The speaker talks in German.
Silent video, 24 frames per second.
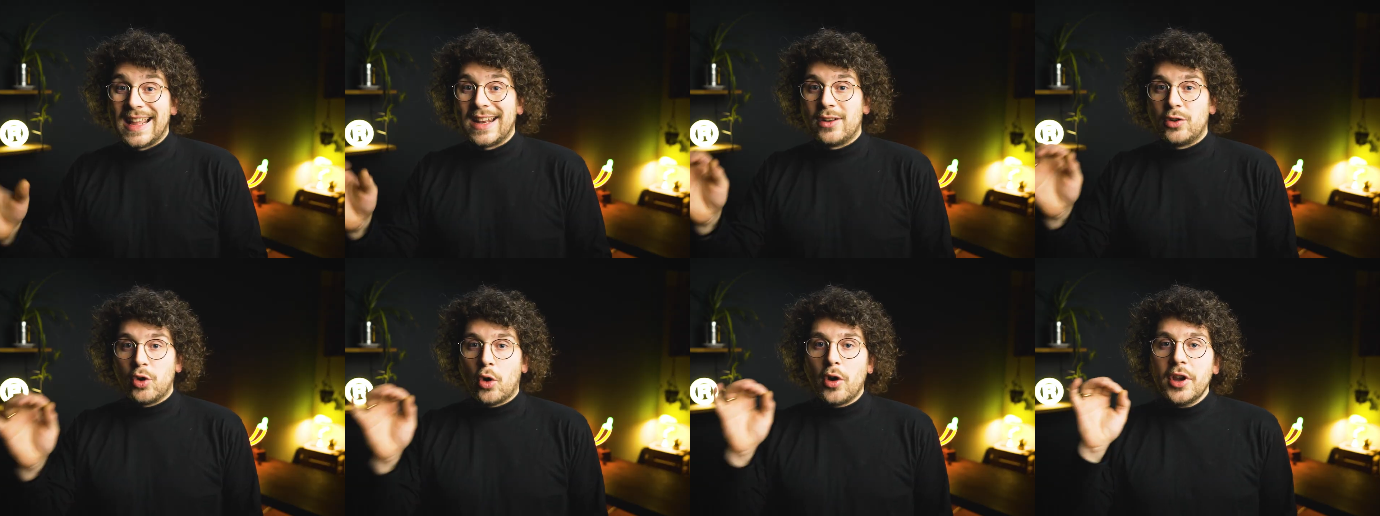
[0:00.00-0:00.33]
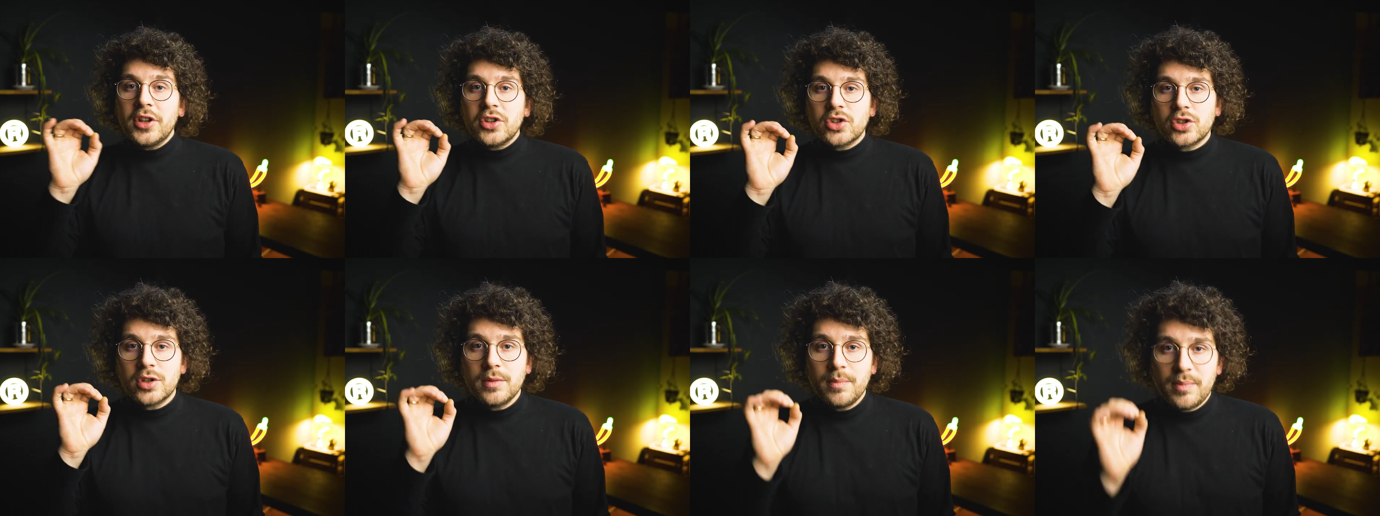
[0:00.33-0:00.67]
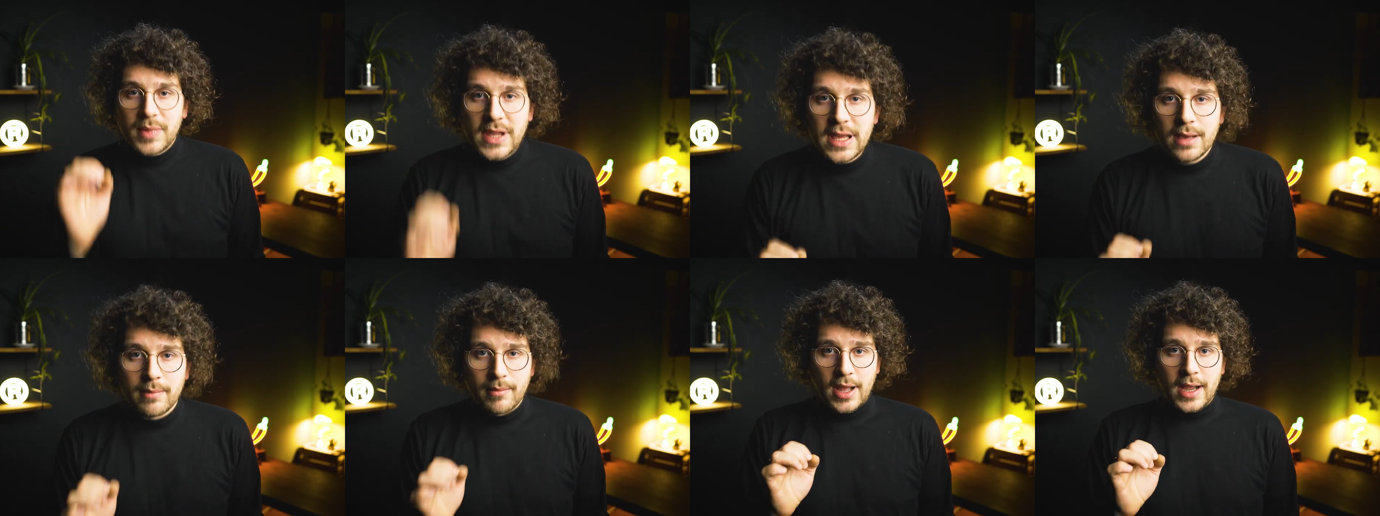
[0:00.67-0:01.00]
der deutsche
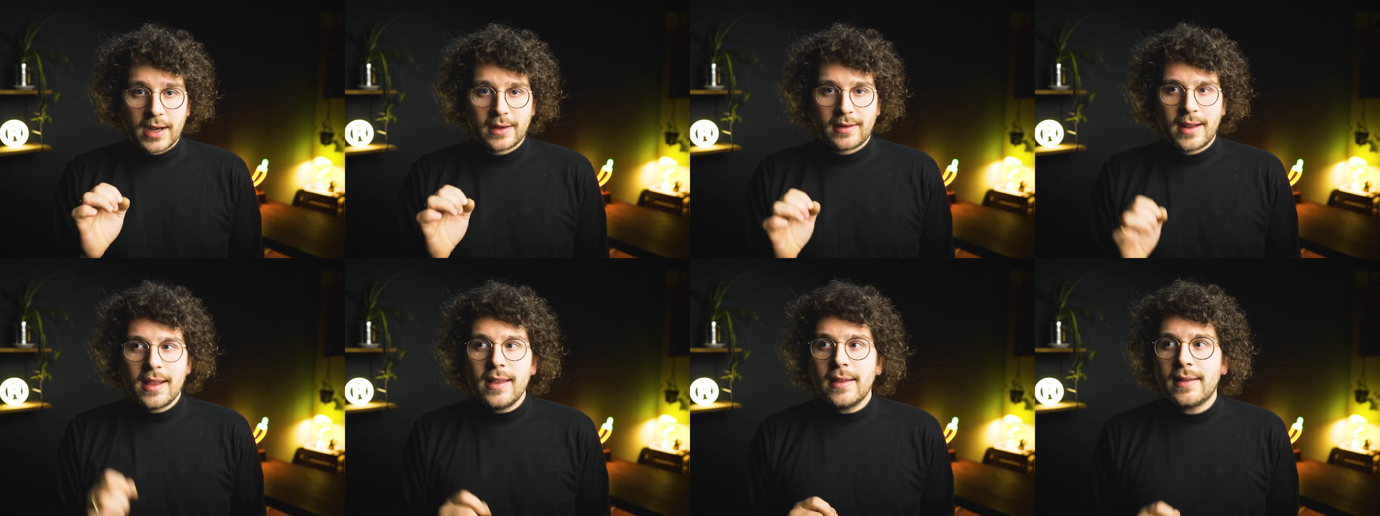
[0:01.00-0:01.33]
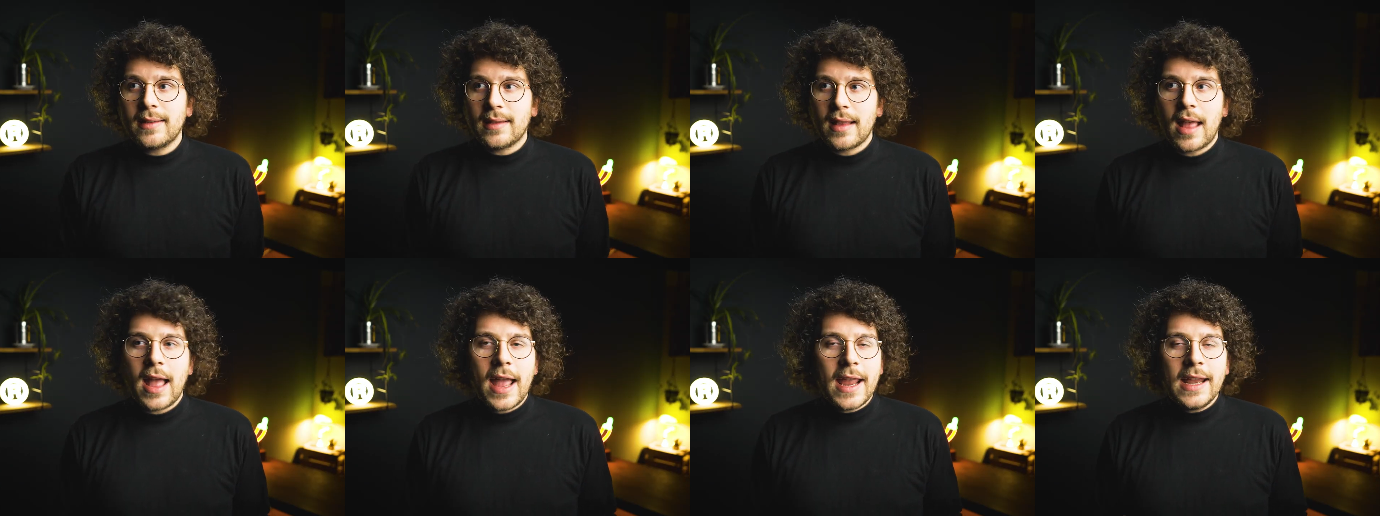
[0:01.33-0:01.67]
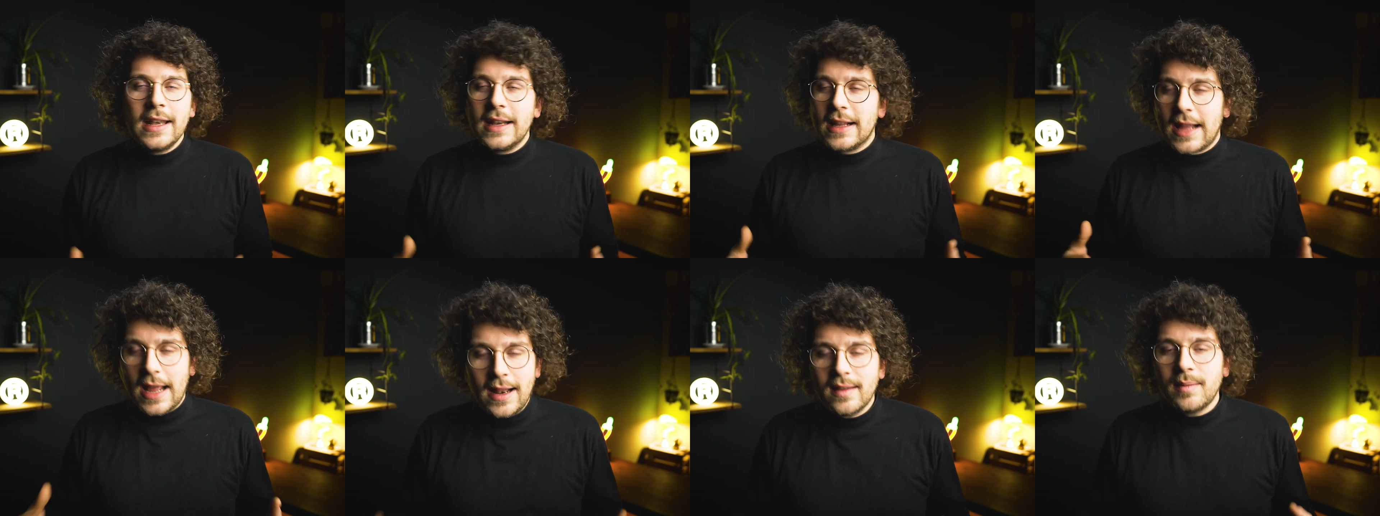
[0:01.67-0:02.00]
Biermarkt ist
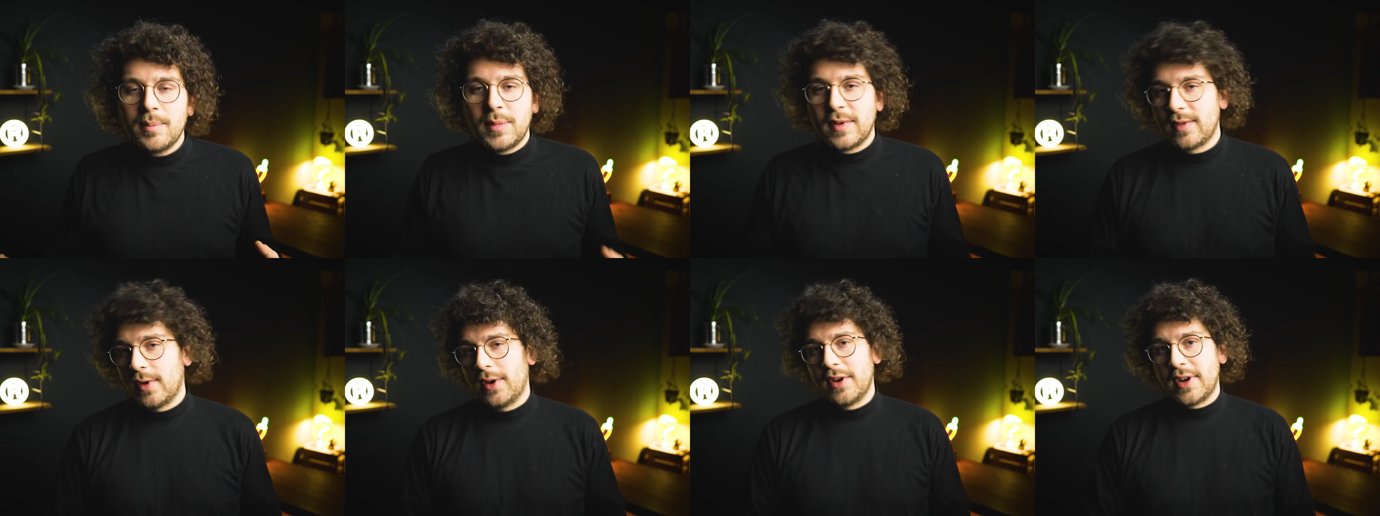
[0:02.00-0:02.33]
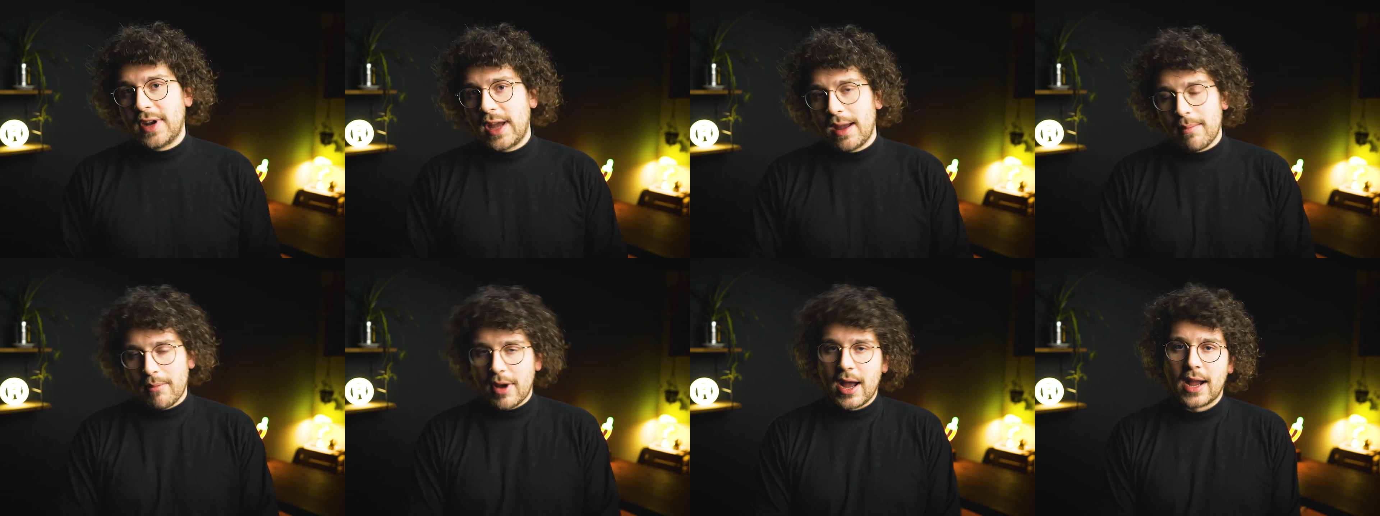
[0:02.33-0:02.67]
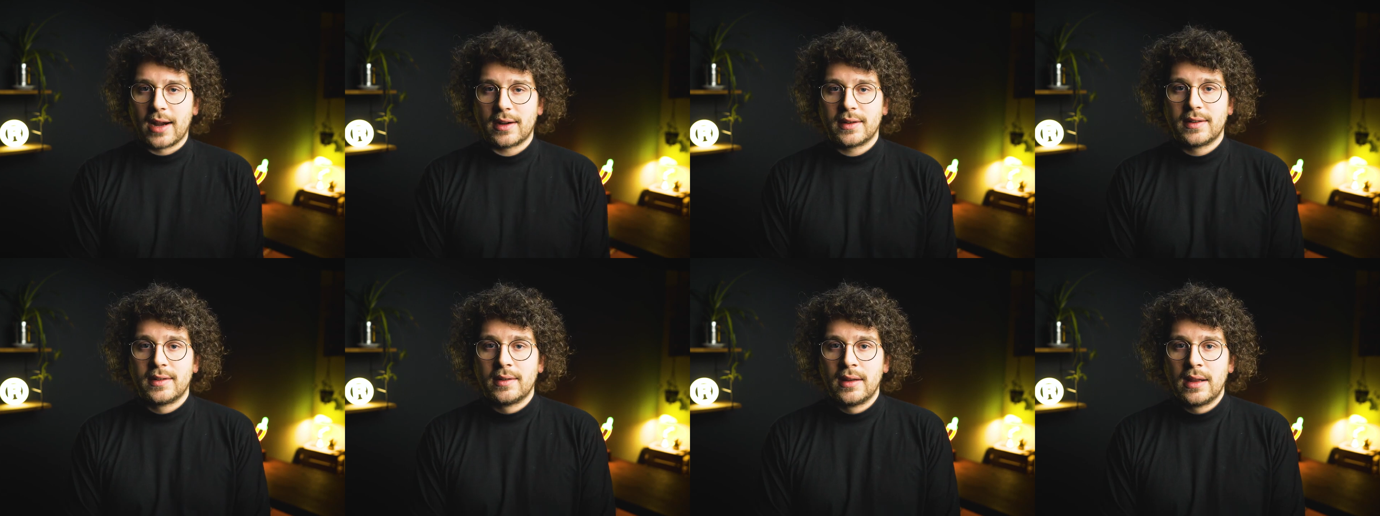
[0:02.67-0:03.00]
ein ganz besonderer
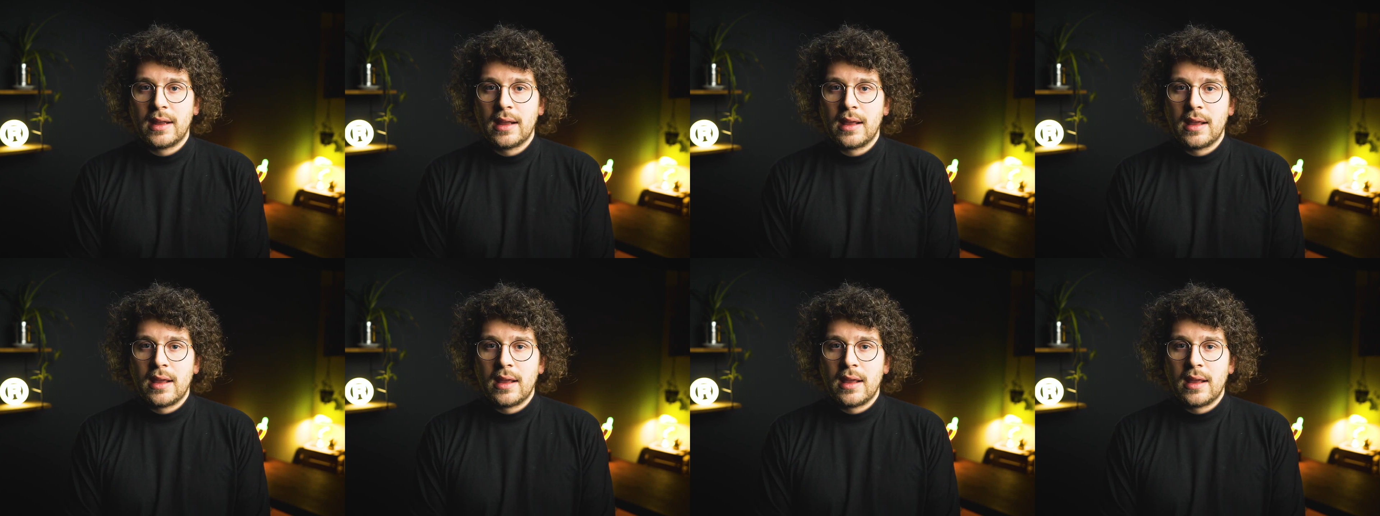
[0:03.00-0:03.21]
Markt.